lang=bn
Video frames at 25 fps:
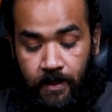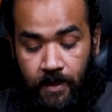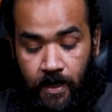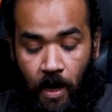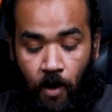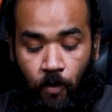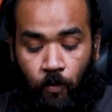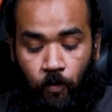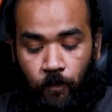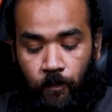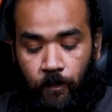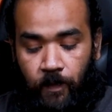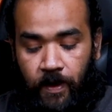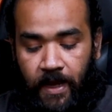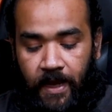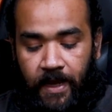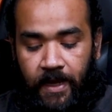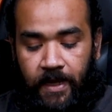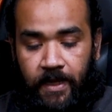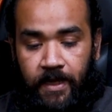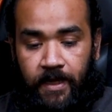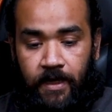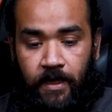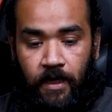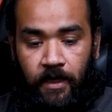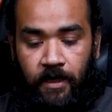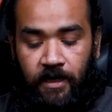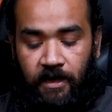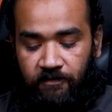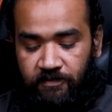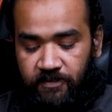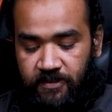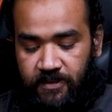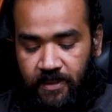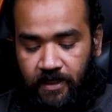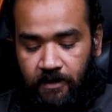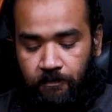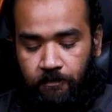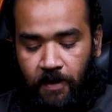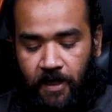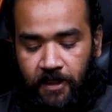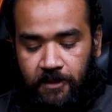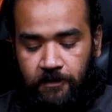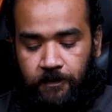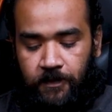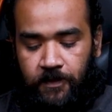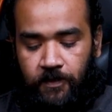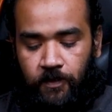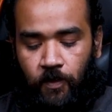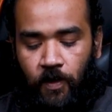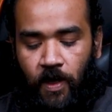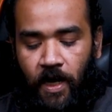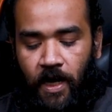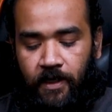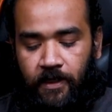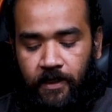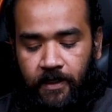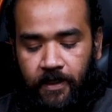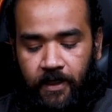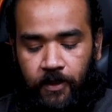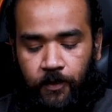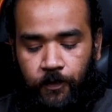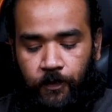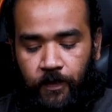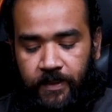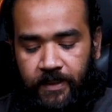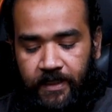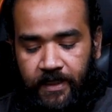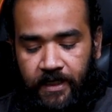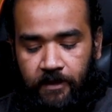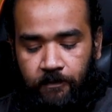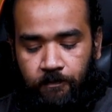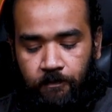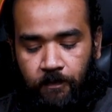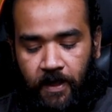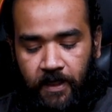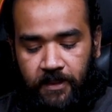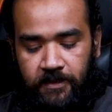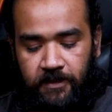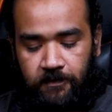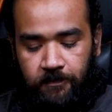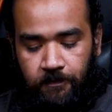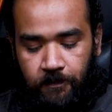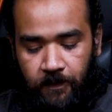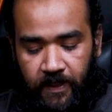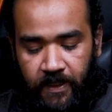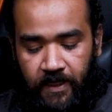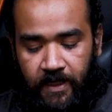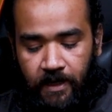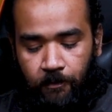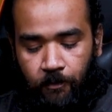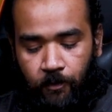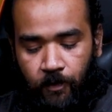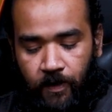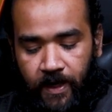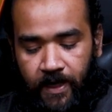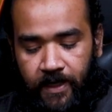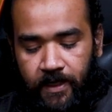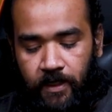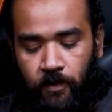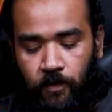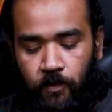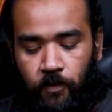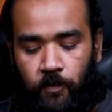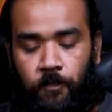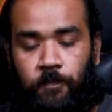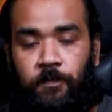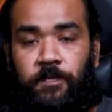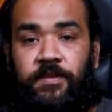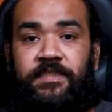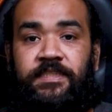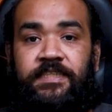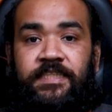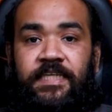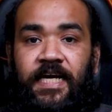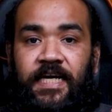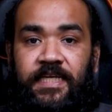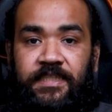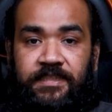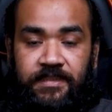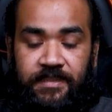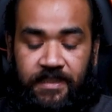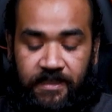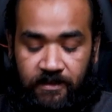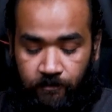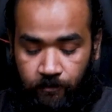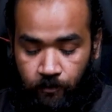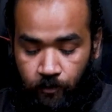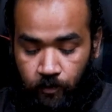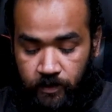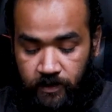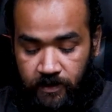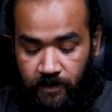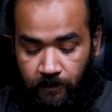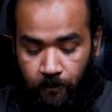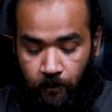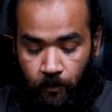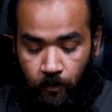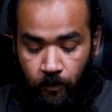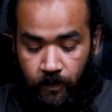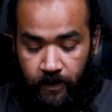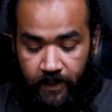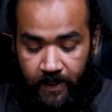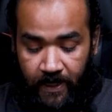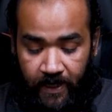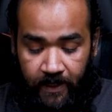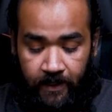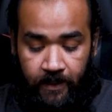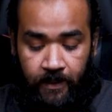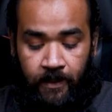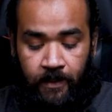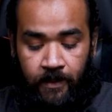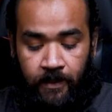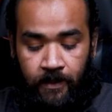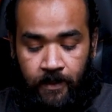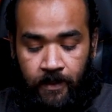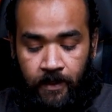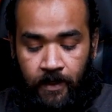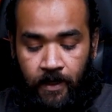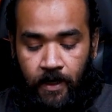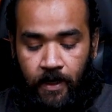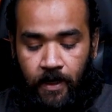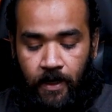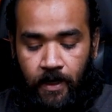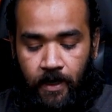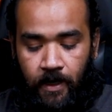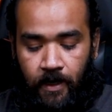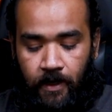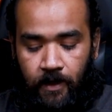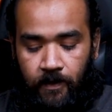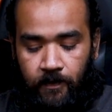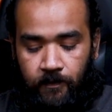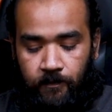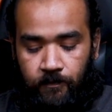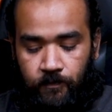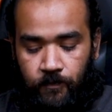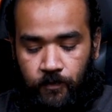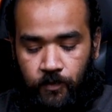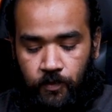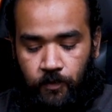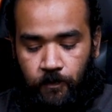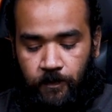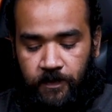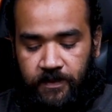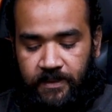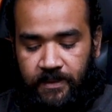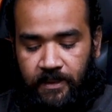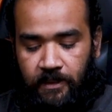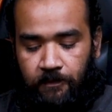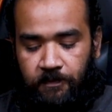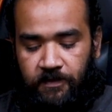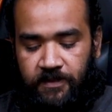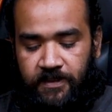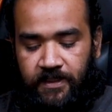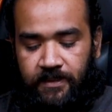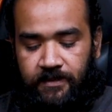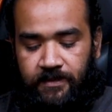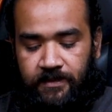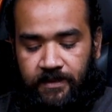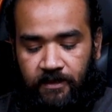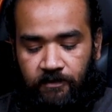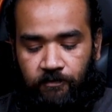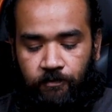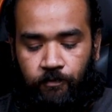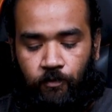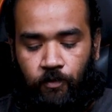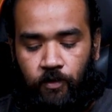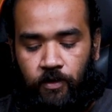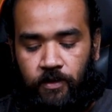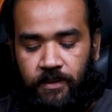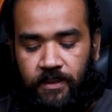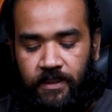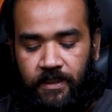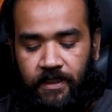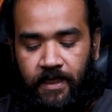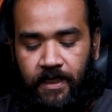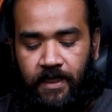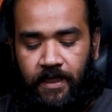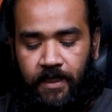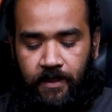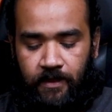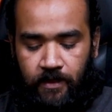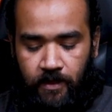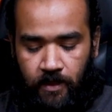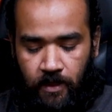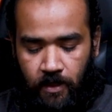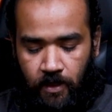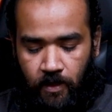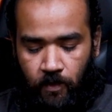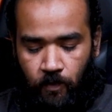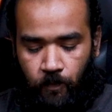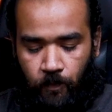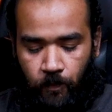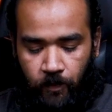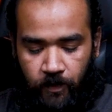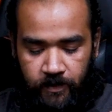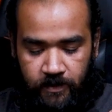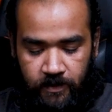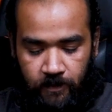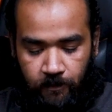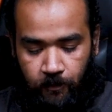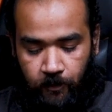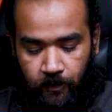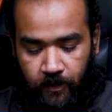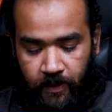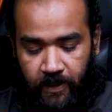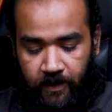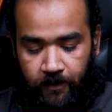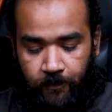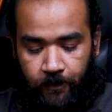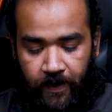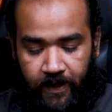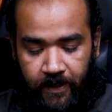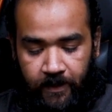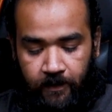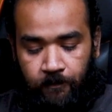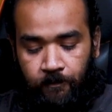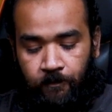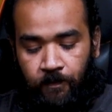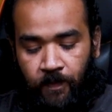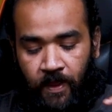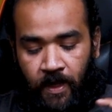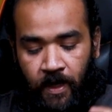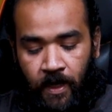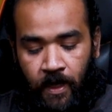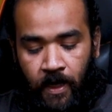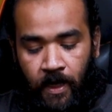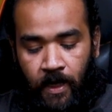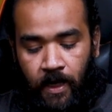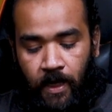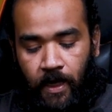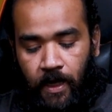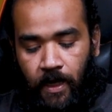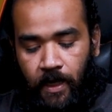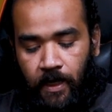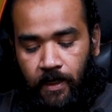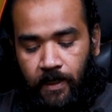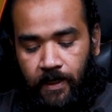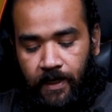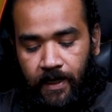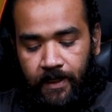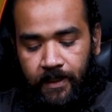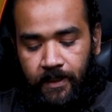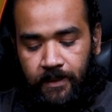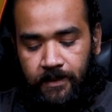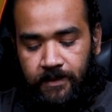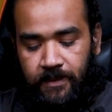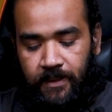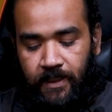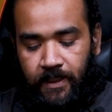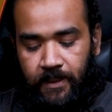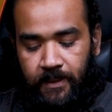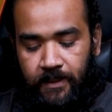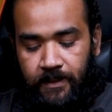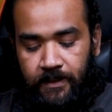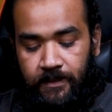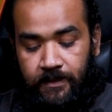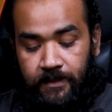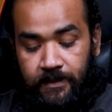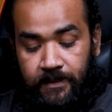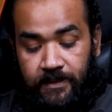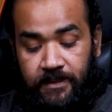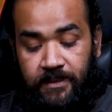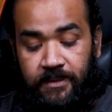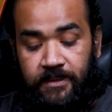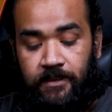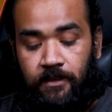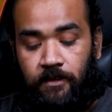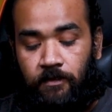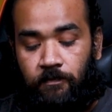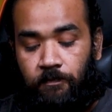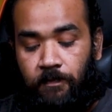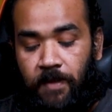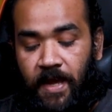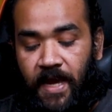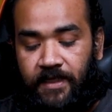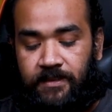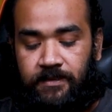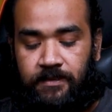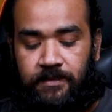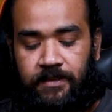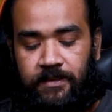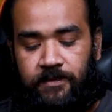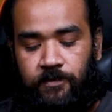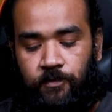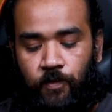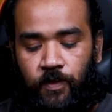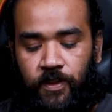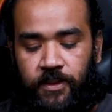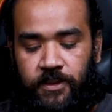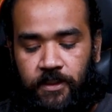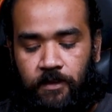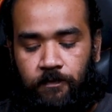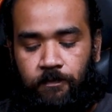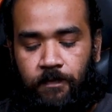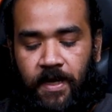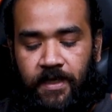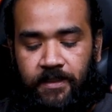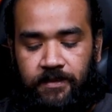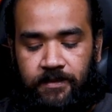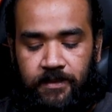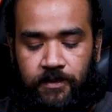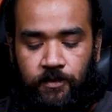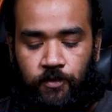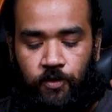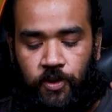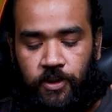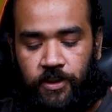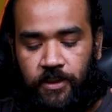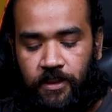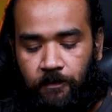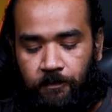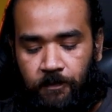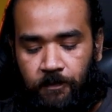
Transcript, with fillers: নাও এই গ্রাফিক্স কার্ডের বাস স্পিড হলো হান্ড্রেড অ্যান্ড টোয়েন্টি এইট বাস স্পিড এবং এটা হলো পিসিআই জেন ফোর সাপোর্টেড সো বেসিক্যালি পিসিআই জেন ফোর থেকে উপরে সাপোর্টেড রাইট এটা যে ডিজিটাল ম্যাক্স রেজুলেশন ম্যাক্স রেজুলেশন